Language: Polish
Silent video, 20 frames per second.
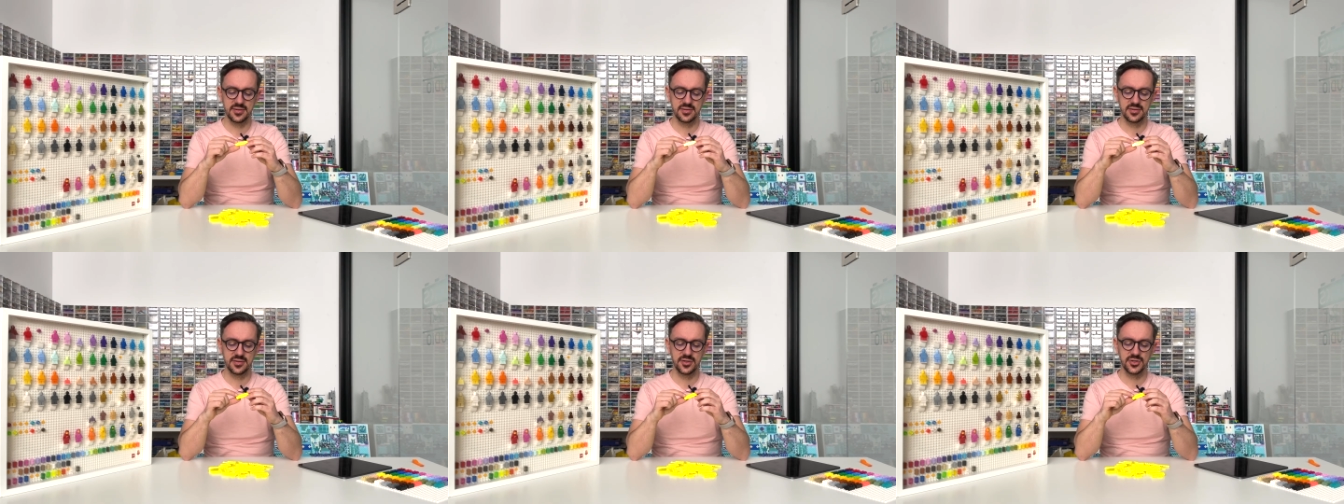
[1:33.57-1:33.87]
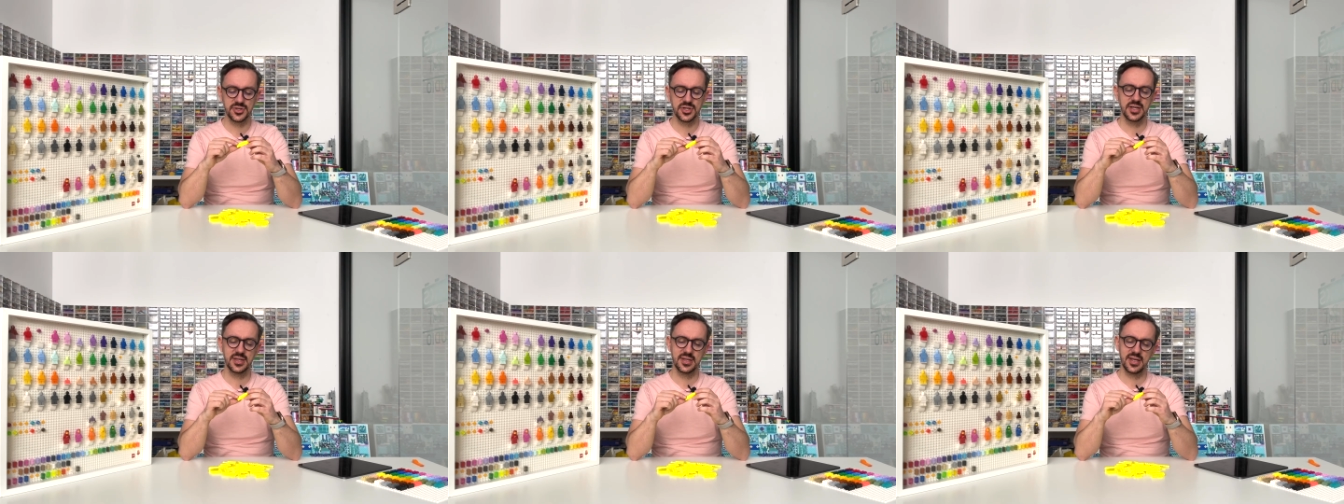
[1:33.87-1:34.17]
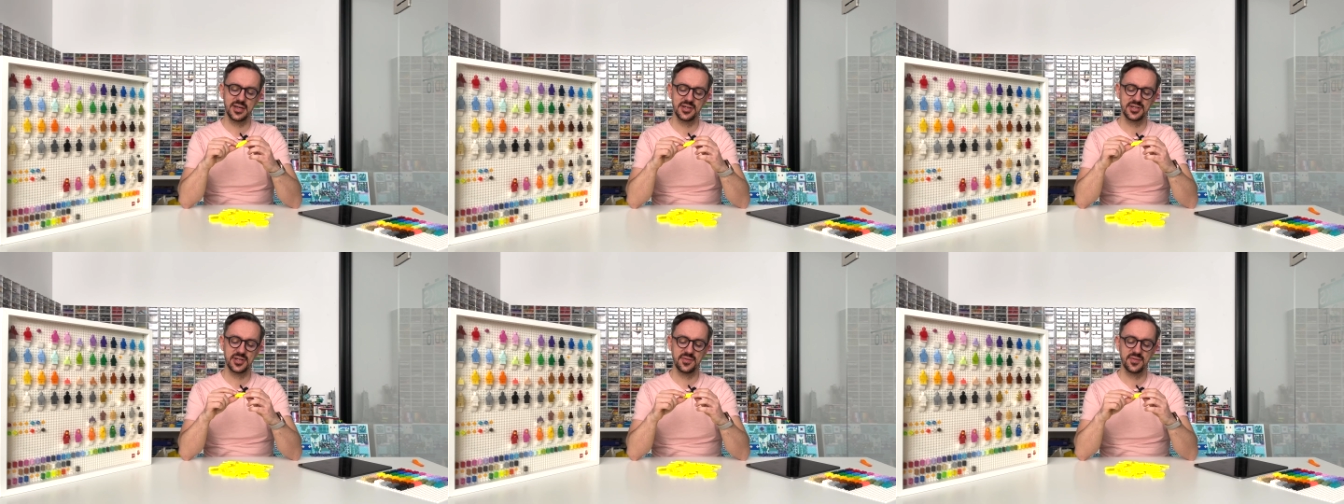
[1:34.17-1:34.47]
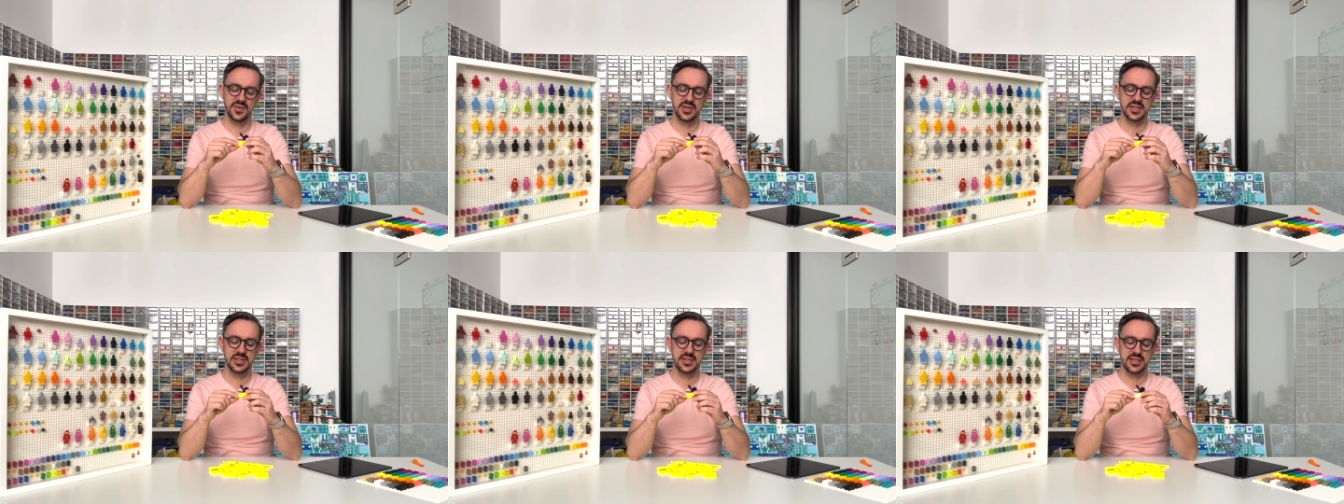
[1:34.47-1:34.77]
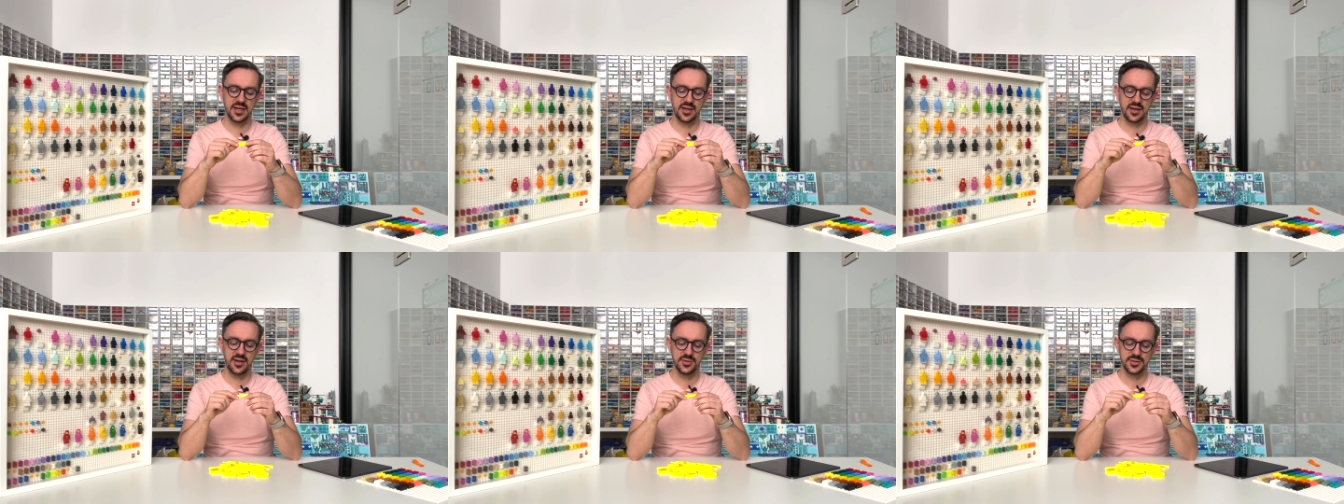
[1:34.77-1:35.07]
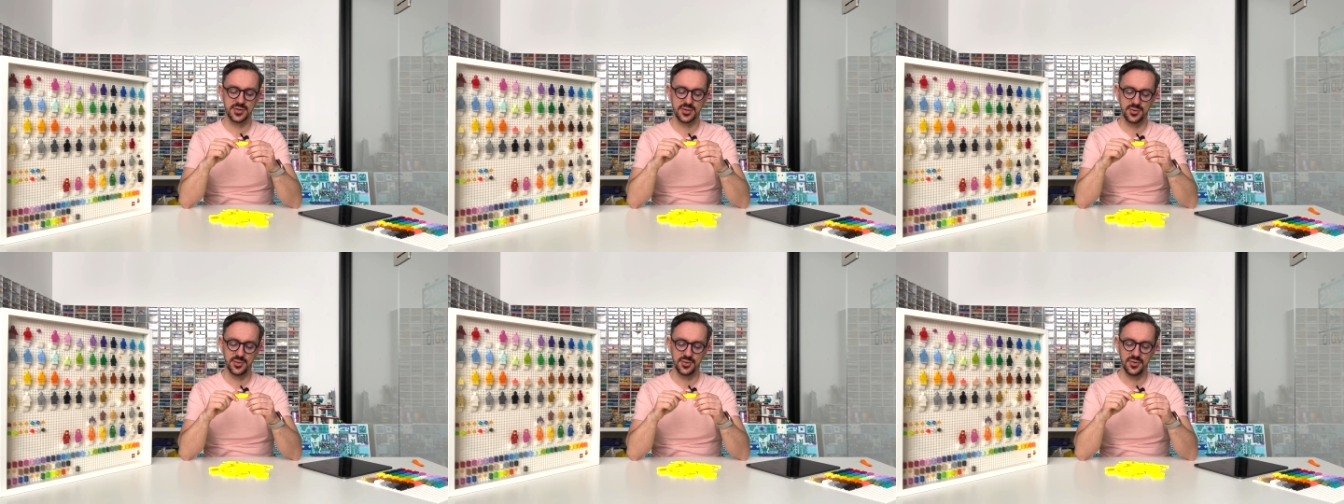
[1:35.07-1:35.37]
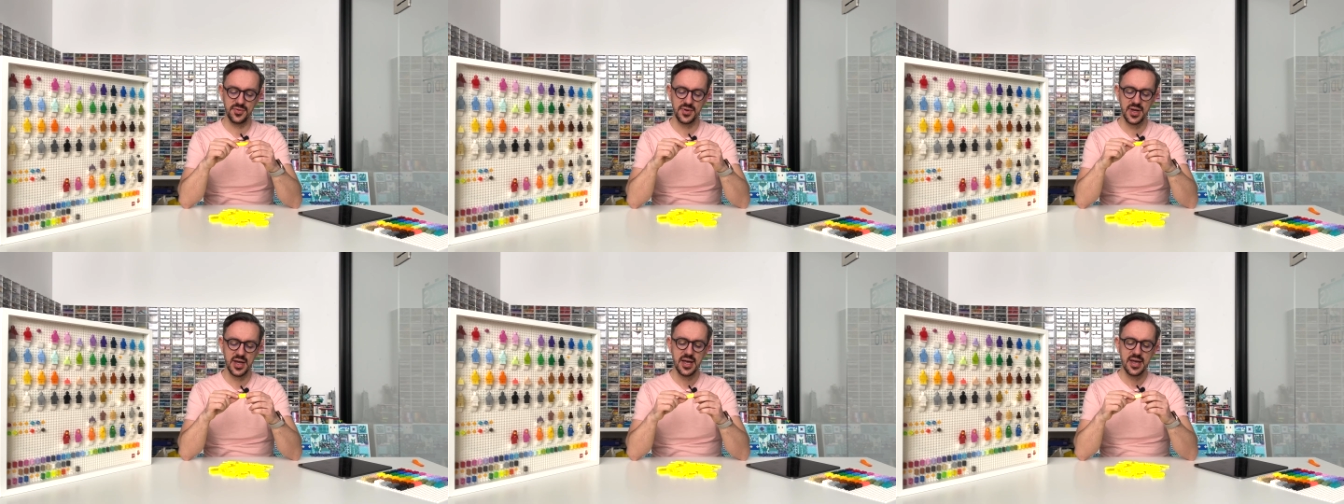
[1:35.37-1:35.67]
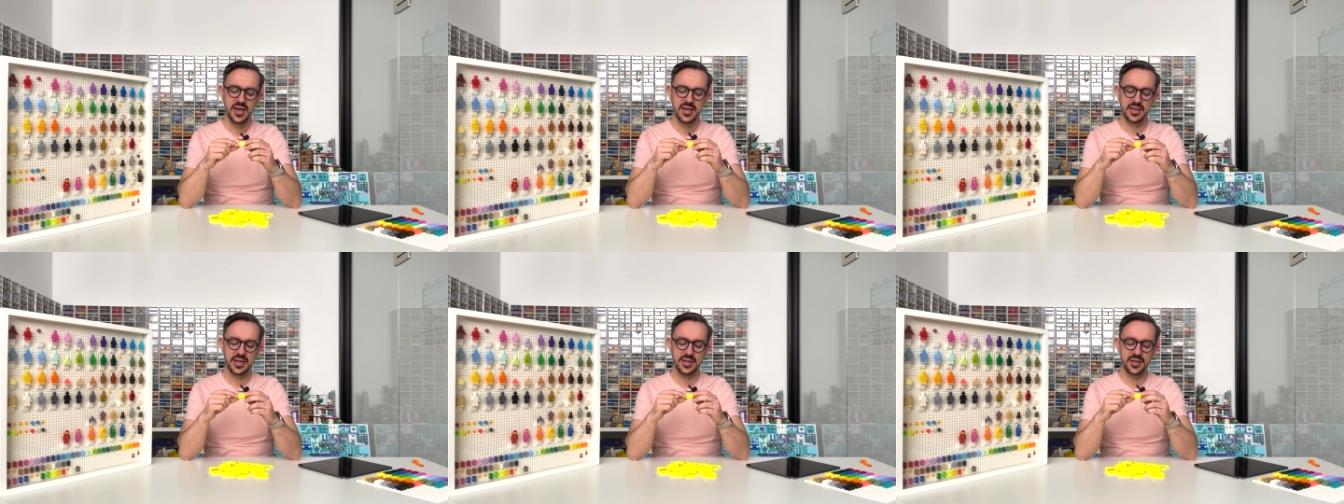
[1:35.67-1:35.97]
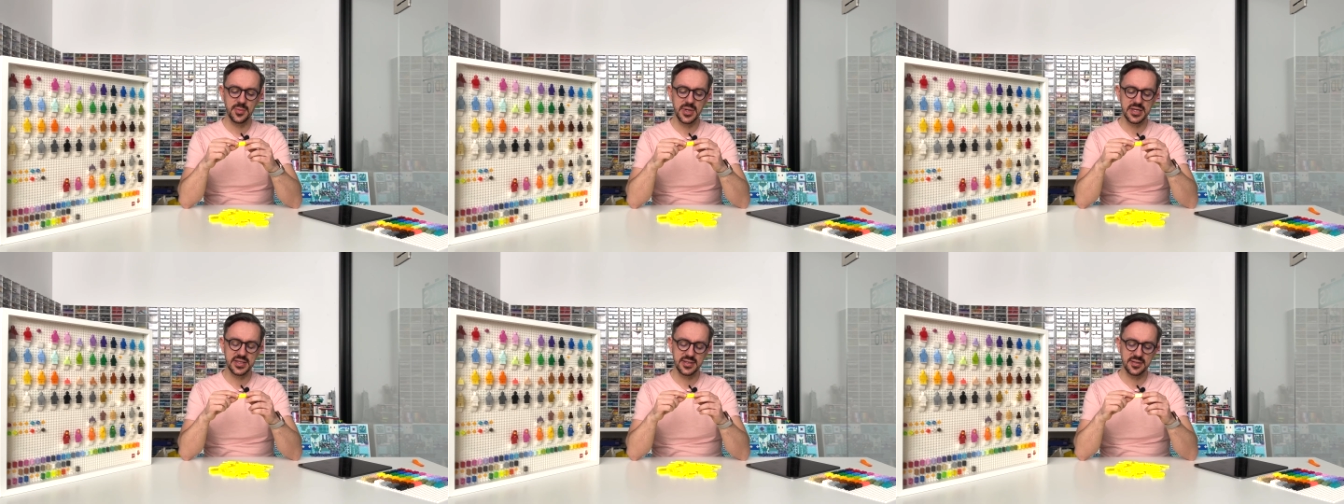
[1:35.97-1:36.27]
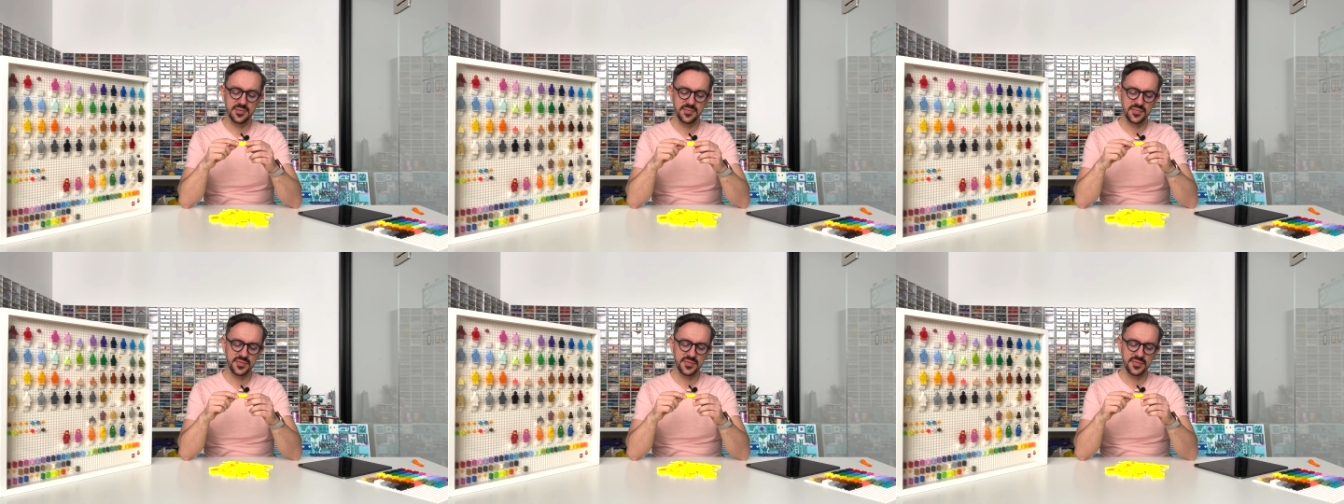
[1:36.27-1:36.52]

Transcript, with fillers: troszkę tańsza wersja klocków. Natomiast